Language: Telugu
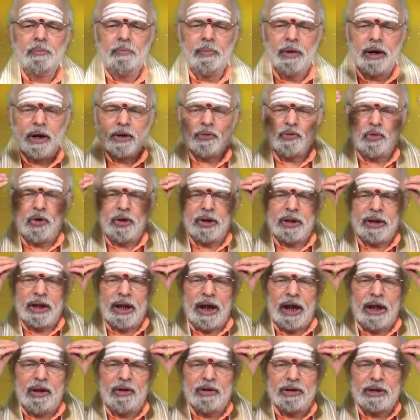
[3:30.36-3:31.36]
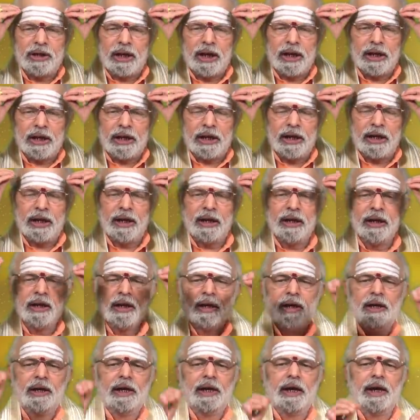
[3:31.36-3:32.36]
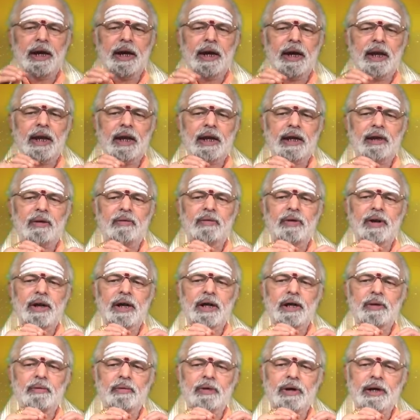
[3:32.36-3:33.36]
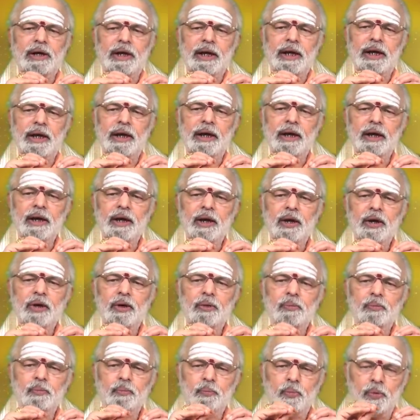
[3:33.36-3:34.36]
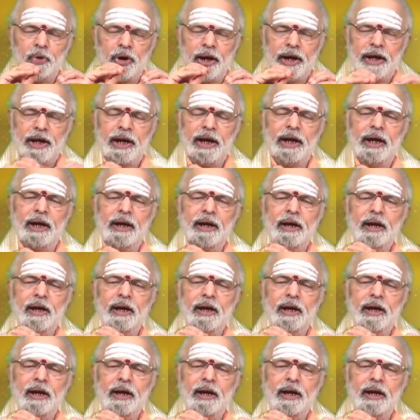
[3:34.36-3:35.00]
మన సొంత ఆలోచనలకి ఏ రకమైనటువంటి బుర్రకి